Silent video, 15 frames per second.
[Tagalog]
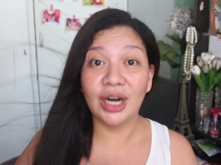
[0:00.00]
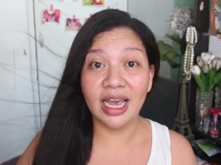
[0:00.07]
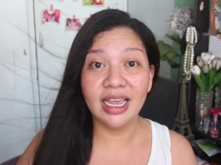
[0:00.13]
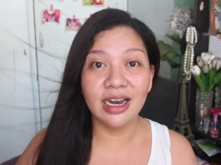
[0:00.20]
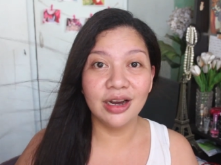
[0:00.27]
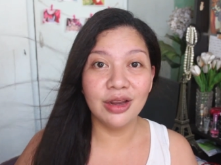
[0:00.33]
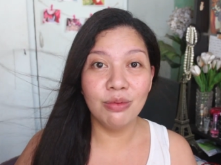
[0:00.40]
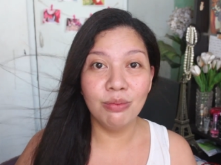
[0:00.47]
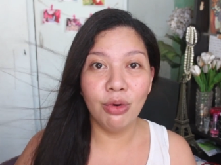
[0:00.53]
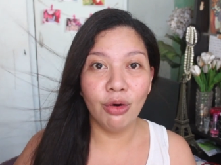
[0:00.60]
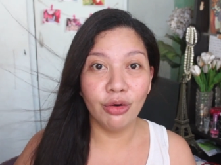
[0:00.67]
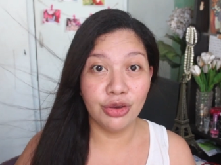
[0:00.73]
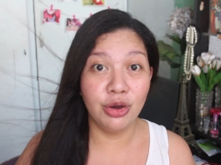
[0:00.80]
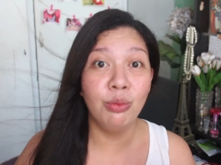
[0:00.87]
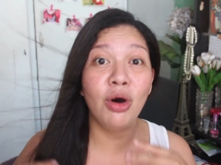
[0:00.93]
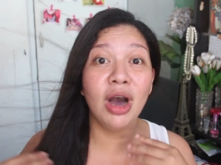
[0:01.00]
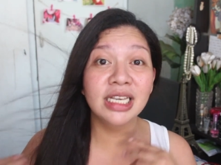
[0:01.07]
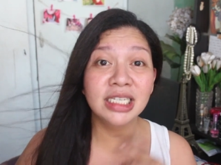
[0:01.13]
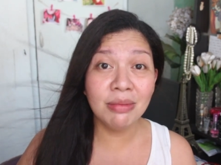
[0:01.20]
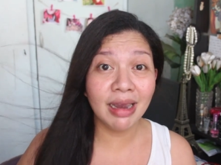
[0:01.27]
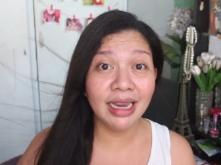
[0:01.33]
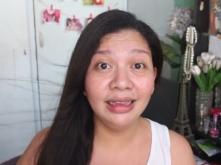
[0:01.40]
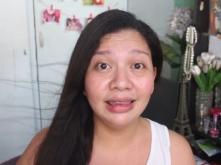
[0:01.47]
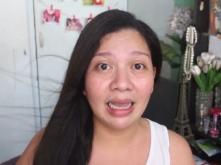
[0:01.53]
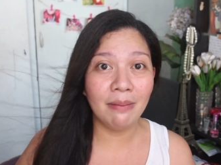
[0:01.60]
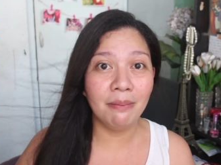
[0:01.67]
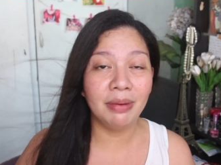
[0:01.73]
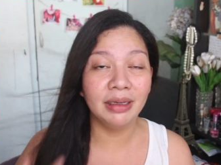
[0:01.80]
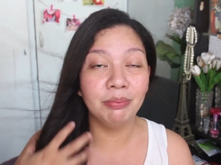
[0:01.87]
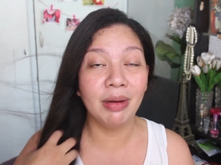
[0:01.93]
drier yung buhok nyo. Mukha siya
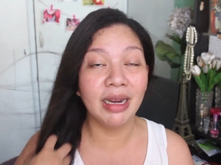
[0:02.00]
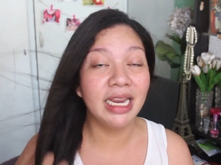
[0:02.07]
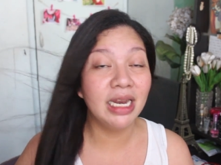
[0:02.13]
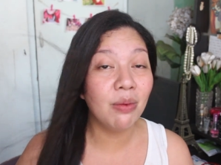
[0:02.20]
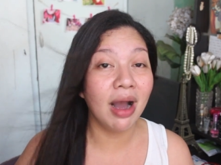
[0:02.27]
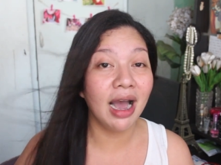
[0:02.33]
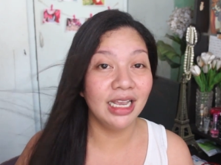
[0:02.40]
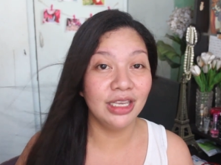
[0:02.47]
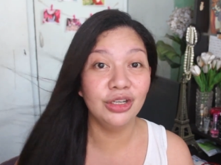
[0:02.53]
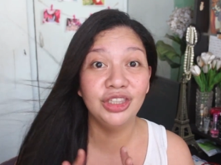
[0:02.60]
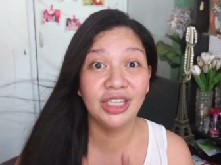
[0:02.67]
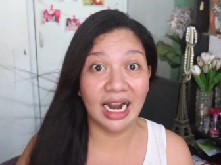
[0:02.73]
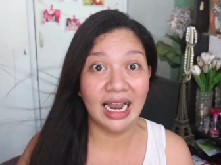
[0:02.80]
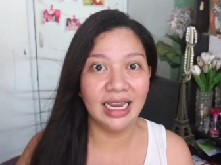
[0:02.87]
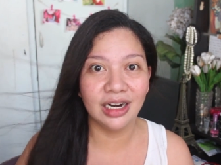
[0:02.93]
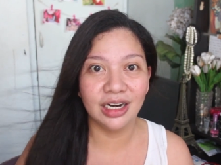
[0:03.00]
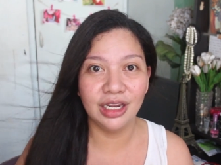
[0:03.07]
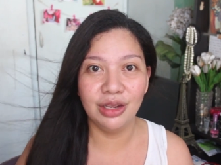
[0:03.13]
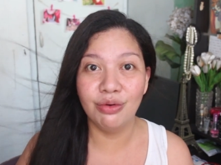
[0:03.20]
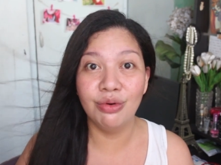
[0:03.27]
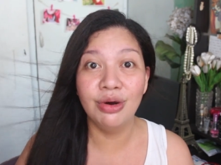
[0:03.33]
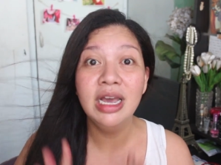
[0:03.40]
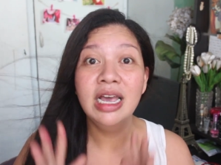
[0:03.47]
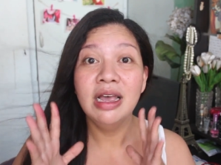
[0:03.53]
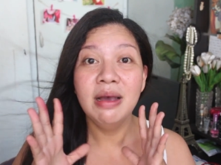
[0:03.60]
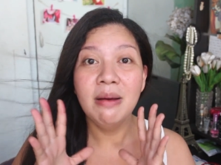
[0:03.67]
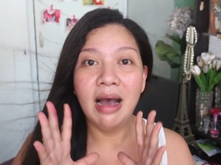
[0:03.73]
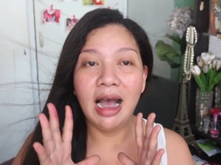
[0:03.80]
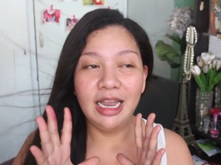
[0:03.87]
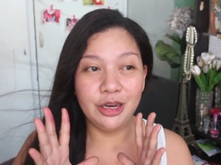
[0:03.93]
makintab but pag ginawa ka nyo, drier yung
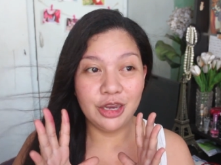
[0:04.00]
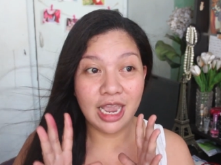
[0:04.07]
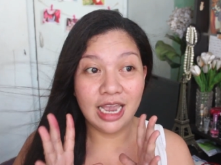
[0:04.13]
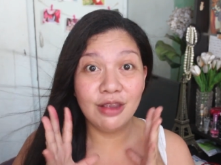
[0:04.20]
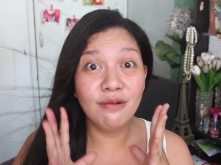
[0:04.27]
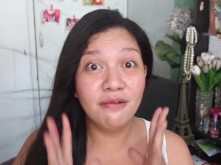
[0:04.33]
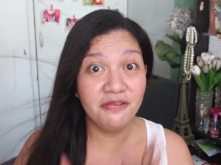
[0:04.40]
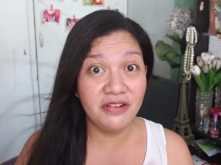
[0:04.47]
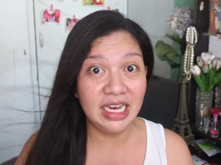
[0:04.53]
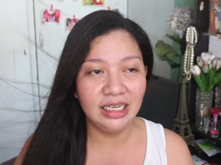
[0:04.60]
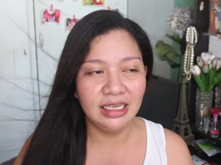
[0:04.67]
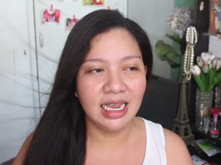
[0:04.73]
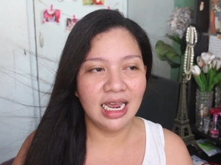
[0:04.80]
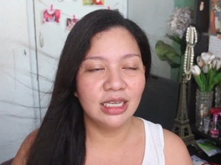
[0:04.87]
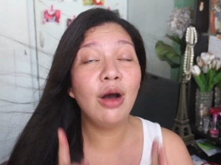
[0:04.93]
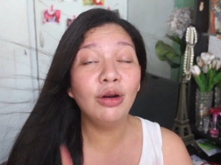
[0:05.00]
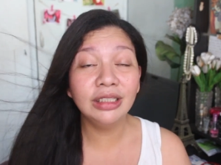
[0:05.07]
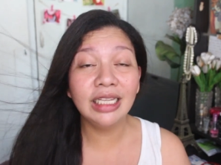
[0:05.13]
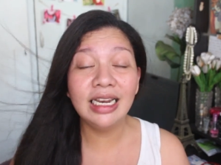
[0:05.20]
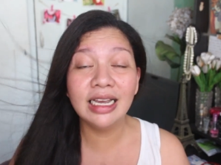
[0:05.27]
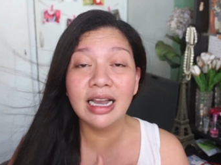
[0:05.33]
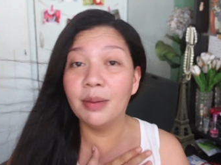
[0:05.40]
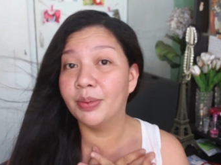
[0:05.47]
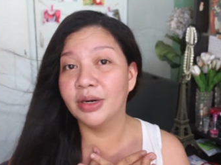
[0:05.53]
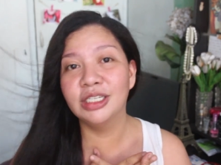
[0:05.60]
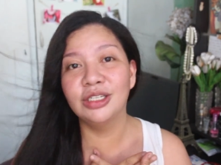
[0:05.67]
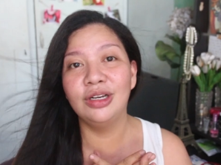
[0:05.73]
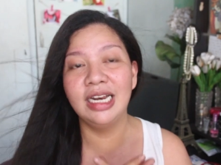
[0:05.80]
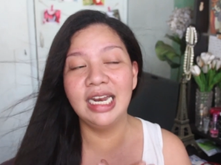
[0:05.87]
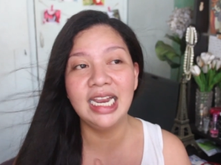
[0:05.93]
ano niya, yung feel niya. Ako talaga
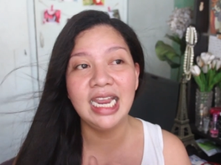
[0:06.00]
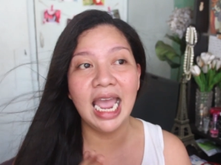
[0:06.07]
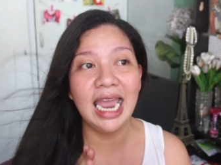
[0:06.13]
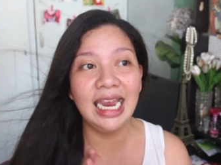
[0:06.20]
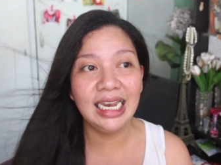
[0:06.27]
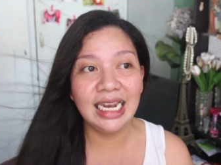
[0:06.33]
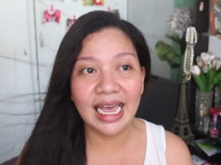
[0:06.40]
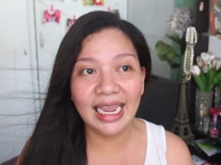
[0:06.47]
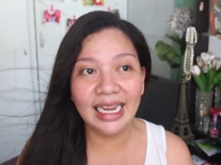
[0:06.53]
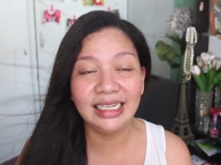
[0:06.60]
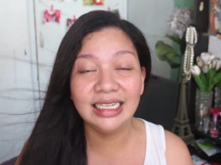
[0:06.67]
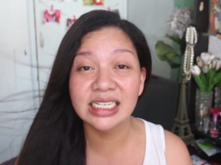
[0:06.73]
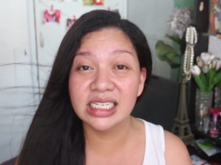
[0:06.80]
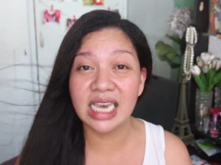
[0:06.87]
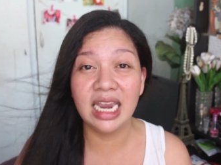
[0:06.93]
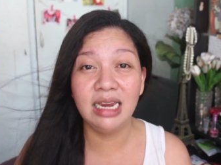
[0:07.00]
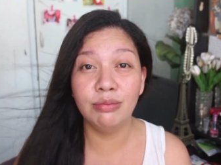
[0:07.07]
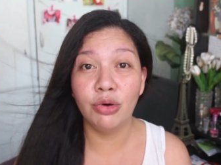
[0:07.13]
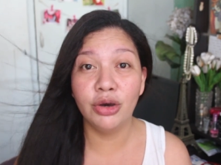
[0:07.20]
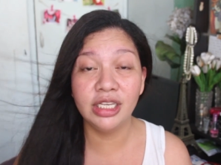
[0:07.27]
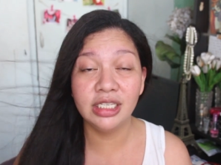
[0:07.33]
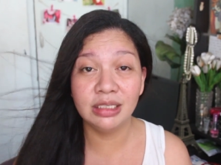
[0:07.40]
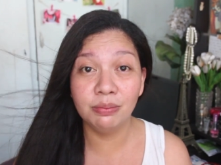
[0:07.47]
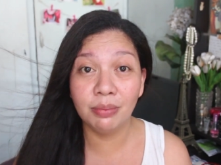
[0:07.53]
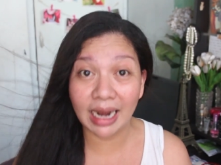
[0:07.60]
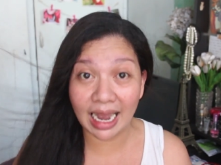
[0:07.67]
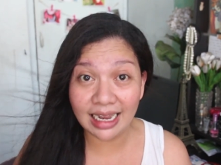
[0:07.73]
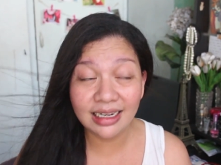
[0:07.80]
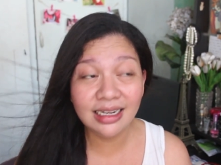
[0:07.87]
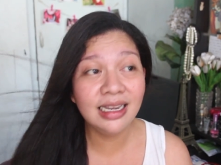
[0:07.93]
personally, I like the Shine Moist
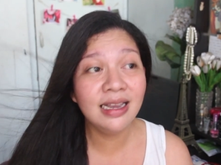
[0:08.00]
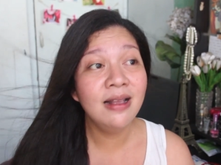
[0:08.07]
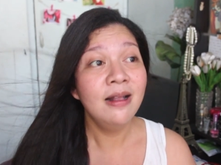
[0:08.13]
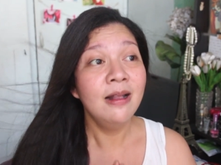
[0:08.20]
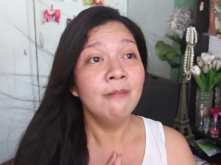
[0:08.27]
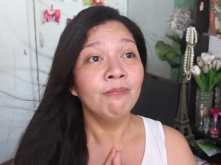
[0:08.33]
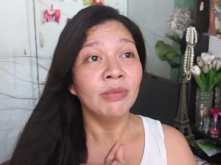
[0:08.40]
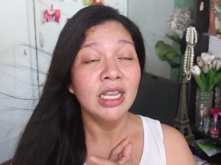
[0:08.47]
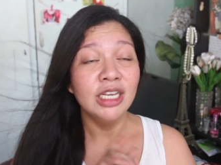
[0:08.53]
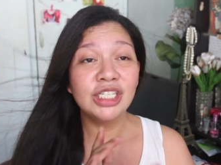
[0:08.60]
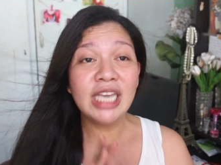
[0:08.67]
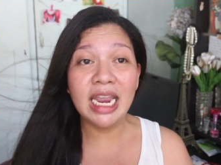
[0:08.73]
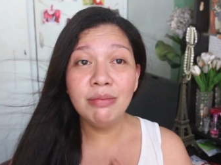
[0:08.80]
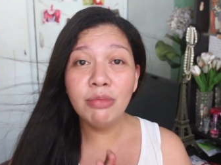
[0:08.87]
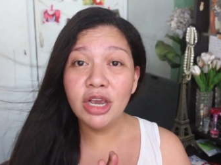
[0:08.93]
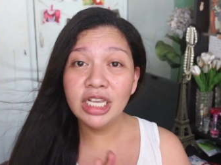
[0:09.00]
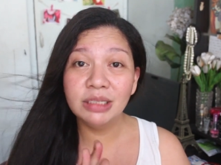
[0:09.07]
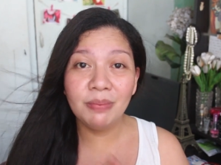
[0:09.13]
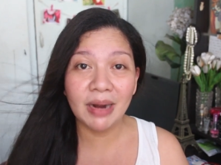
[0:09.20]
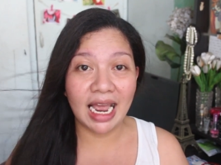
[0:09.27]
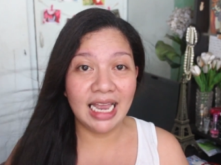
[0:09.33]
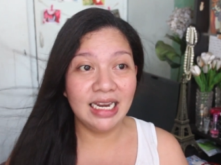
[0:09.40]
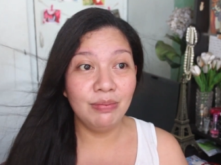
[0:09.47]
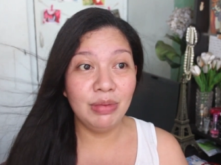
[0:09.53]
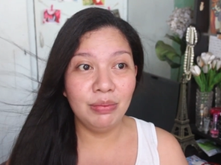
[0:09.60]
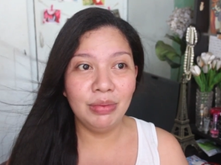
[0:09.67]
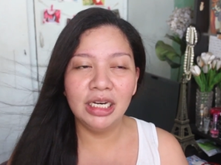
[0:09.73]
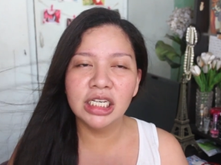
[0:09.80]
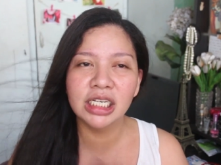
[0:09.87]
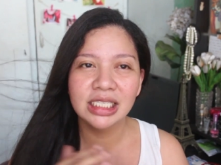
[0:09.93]
brand. Shine Moist brand,
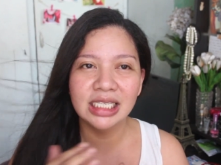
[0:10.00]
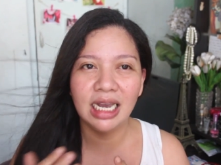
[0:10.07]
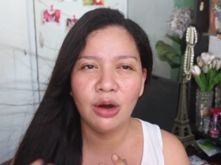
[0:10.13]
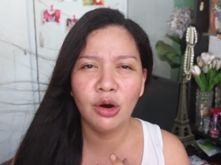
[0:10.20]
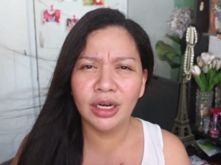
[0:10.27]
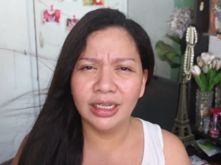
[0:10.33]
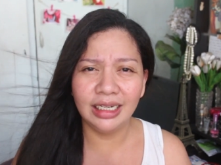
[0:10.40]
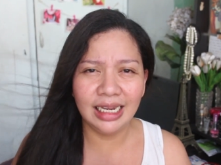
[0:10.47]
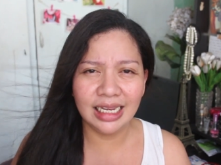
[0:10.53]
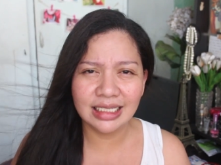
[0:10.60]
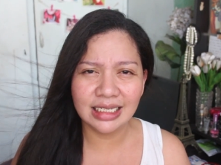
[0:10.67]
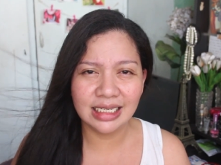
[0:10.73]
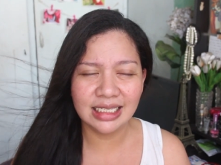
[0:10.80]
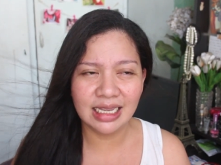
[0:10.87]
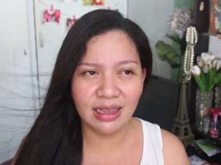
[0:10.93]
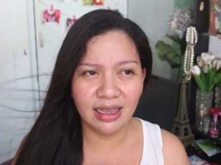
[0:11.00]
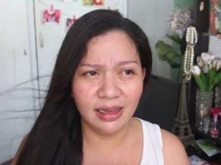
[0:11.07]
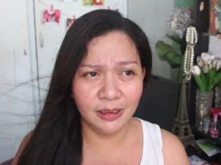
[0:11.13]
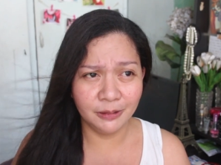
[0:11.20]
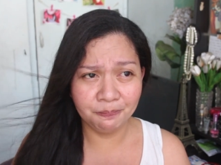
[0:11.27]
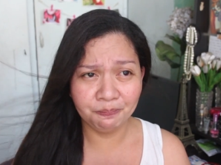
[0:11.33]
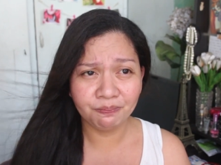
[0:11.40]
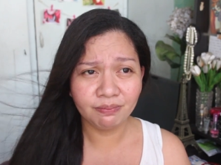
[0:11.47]
nabibili siya sa Hortaleza, sa